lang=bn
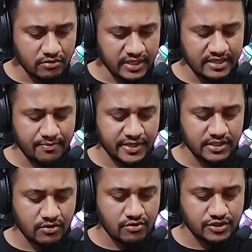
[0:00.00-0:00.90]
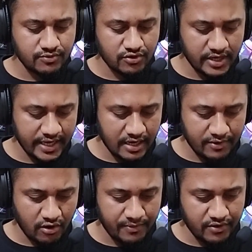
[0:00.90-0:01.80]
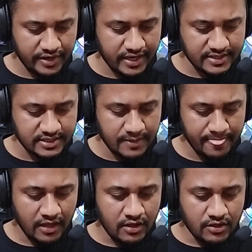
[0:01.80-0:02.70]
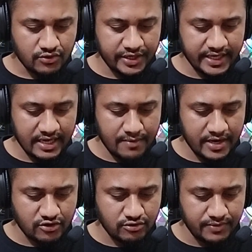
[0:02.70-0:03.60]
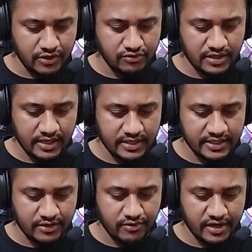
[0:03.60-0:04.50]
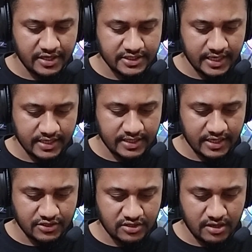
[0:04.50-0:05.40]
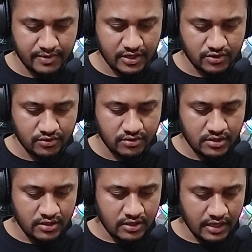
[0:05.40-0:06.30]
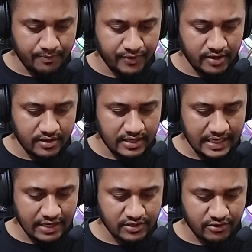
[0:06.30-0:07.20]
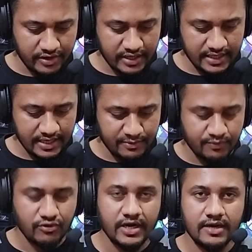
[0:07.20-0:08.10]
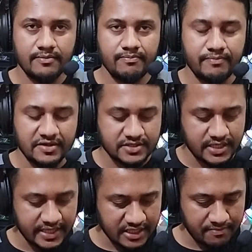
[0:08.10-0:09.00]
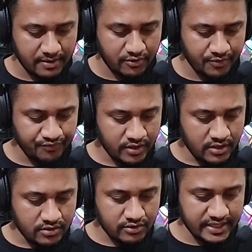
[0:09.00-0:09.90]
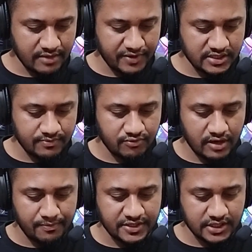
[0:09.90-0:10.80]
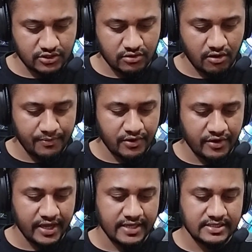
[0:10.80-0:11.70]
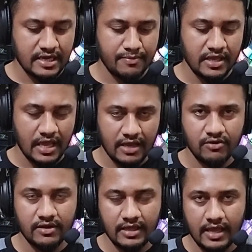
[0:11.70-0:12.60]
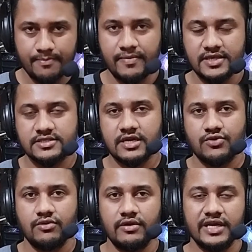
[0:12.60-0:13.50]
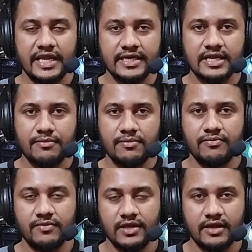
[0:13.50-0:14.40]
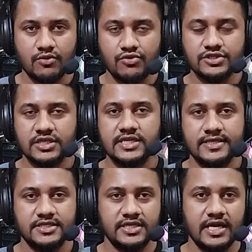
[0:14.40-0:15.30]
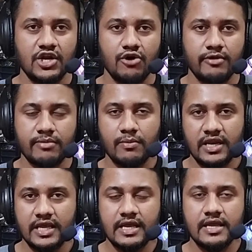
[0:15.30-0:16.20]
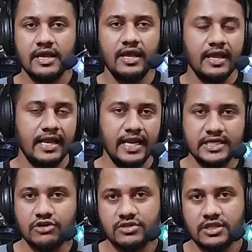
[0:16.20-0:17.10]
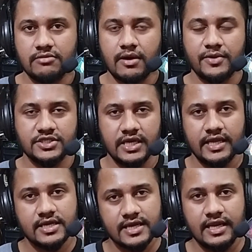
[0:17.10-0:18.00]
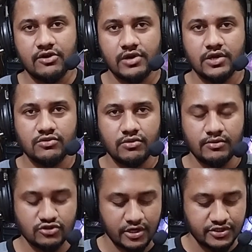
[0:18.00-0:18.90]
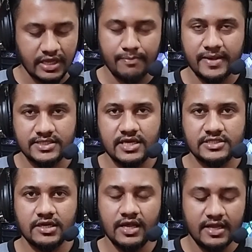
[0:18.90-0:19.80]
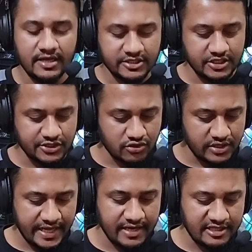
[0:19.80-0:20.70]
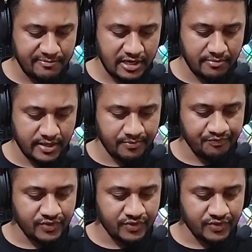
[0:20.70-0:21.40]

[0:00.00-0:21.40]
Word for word: তো দেখতে পাচ্ছেন কোর্স মডেলটা এখানে আমার ওপেন হয়ে গেছে তো এটাকে আমি একটু ভিউটা ঠিক করে নিয়েছি এখান থেকে যদি আমি একটু প্রিন্ট লেআউটে করে নিই তাহলে আমি পুরো পেজটা দেখতে পাবো তো দেখতে পাচ্ছেন পুরো পেজটা যখন ওপেন হয়ে গেছে আমি এই এই পেজটারও লিঙ্কটা আমি কোর্সে যা যা শেখানো হবে এভাবে লিখে এই লিঙ্কটাও দিয়ে দেবো আপনার সেই লিঙ্কে ক্লিক করে কিন্তু সরাসরি এই পেজে আসে জিনিসগুলো দেখে নিতে পারবেন